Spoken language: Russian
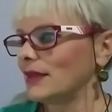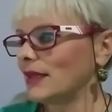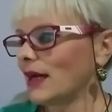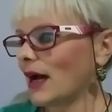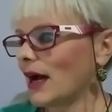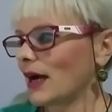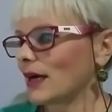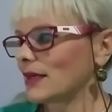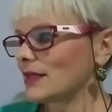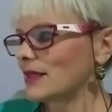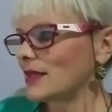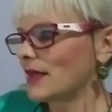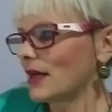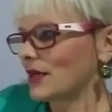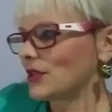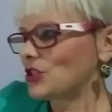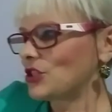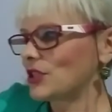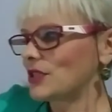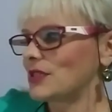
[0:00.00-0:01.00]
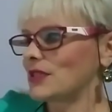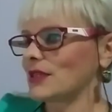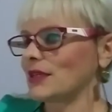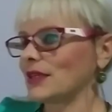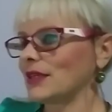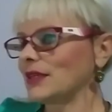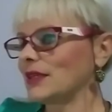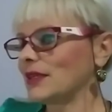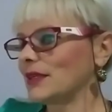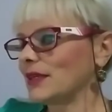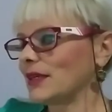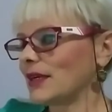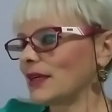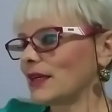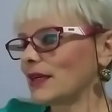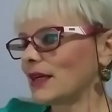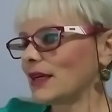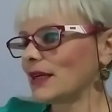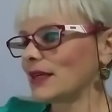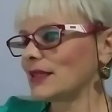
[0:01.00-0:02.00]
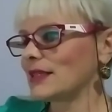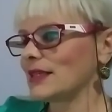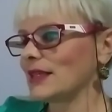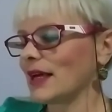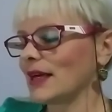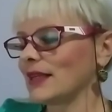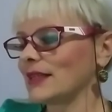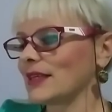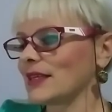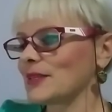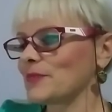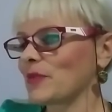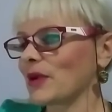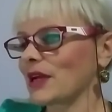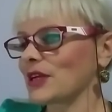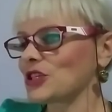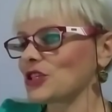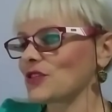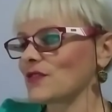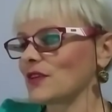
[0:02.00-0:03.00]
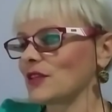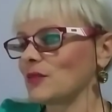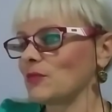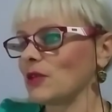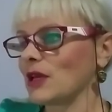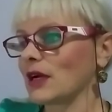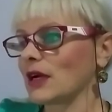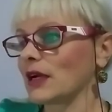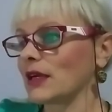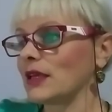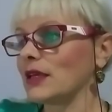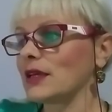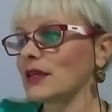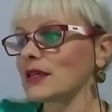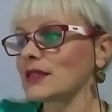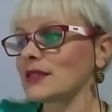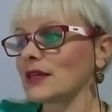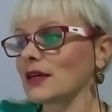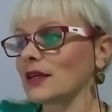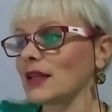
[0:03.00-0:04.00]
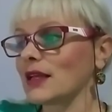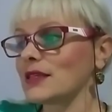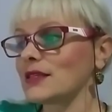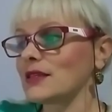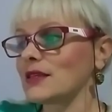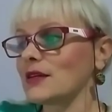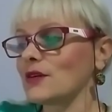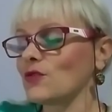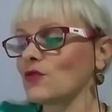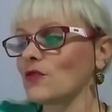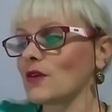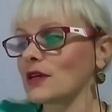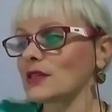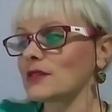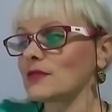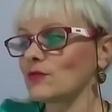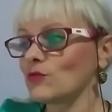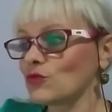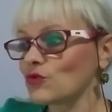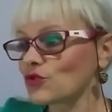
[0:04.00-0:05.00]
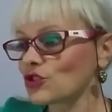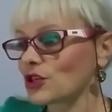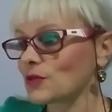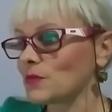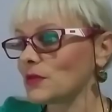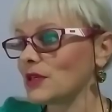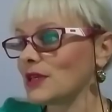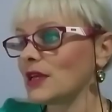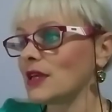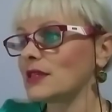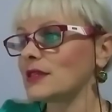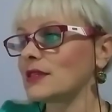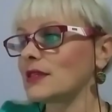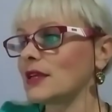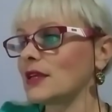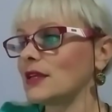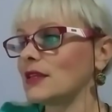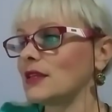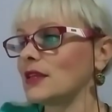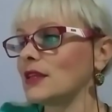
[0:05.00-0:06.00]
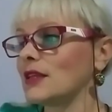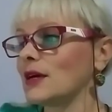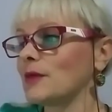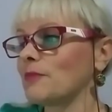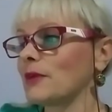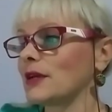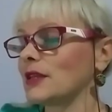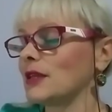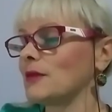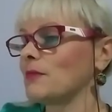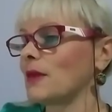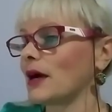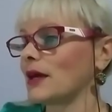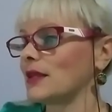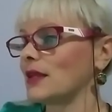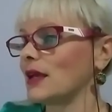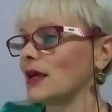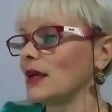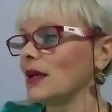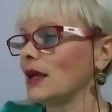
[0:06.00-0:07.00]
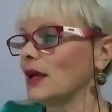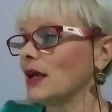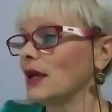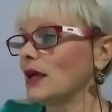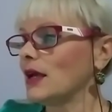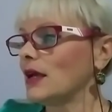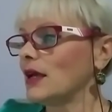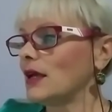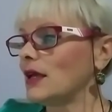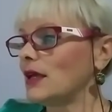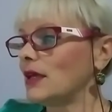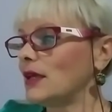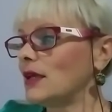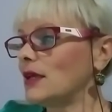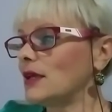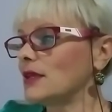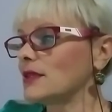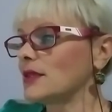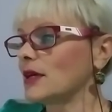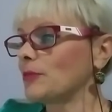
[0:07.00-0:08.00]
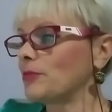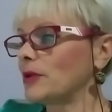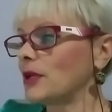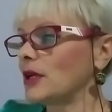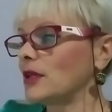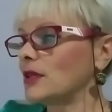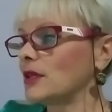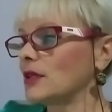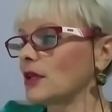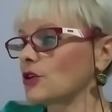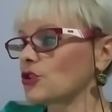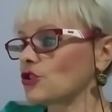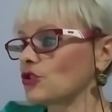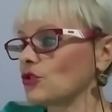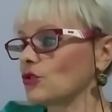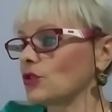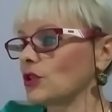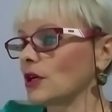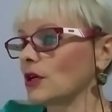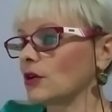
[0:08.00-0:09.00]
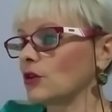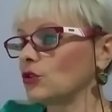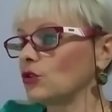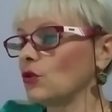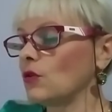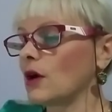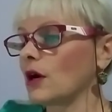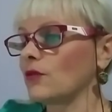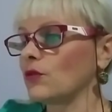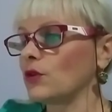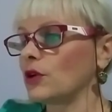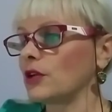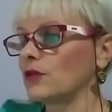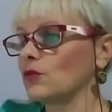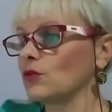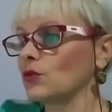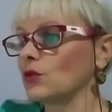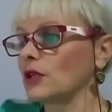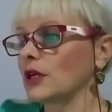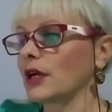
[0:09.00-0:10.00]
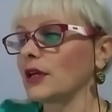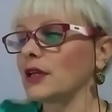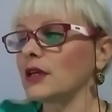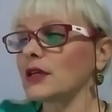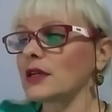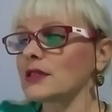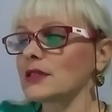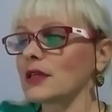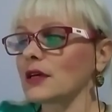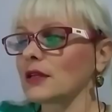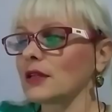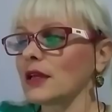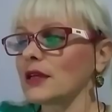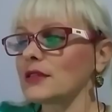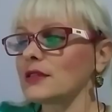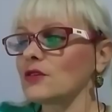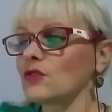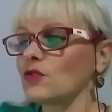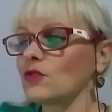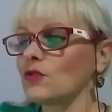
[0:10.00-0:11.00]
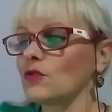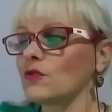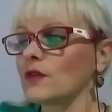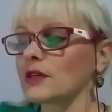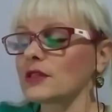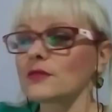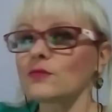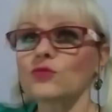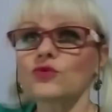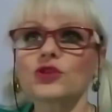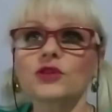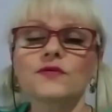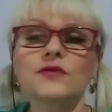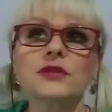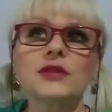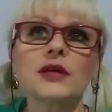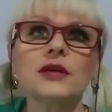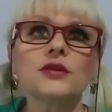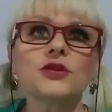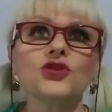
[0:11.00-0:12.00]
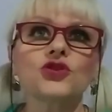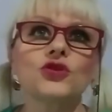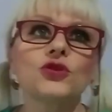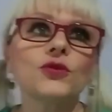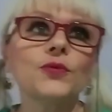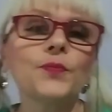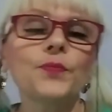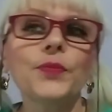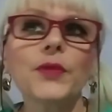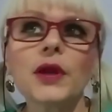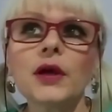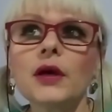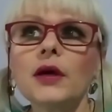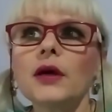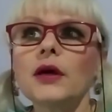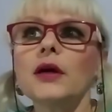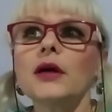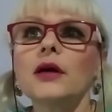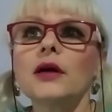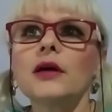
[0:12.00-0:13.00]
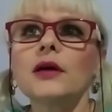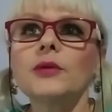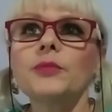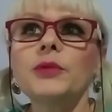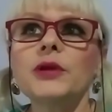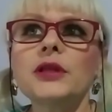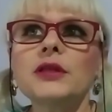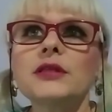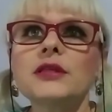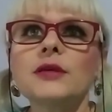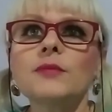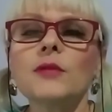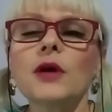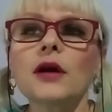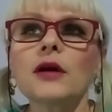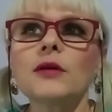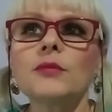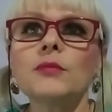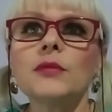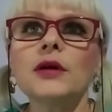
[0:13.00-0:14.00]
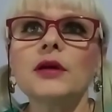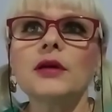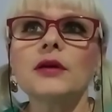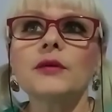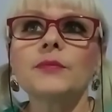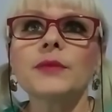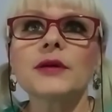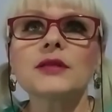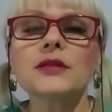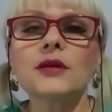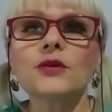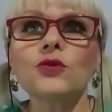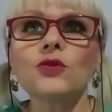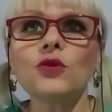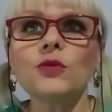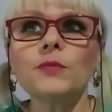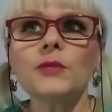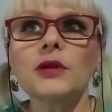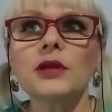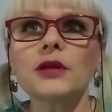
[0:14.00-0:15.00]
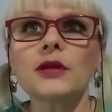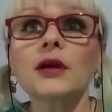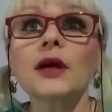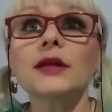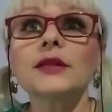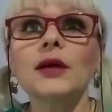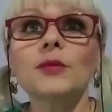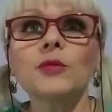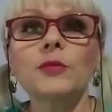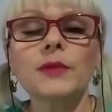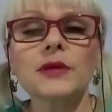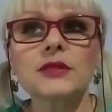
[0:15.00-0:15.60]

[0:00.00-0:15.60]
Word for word: Так, значит, э, Злата спрашивает меня, какие разногласия у вас с мужем? Есть ли недопонимание или запреты на что-то? Кто кого ревнует? Какие разногласия у вас с мужем? Вы знаете, что э, перед тем, как мы познакомили, когда мы